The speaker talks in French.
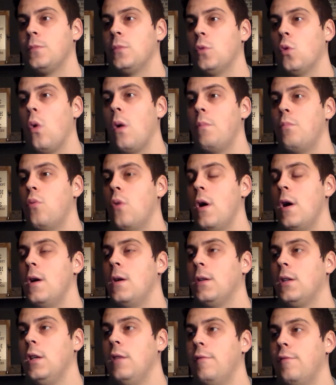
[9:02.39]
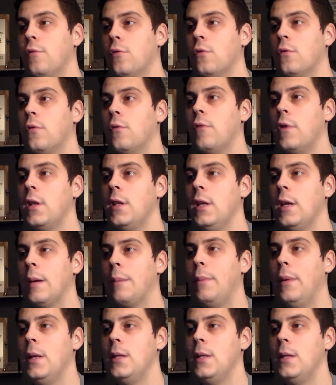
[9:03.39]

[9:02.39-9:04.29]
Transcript: Trois points qui font, on va dire,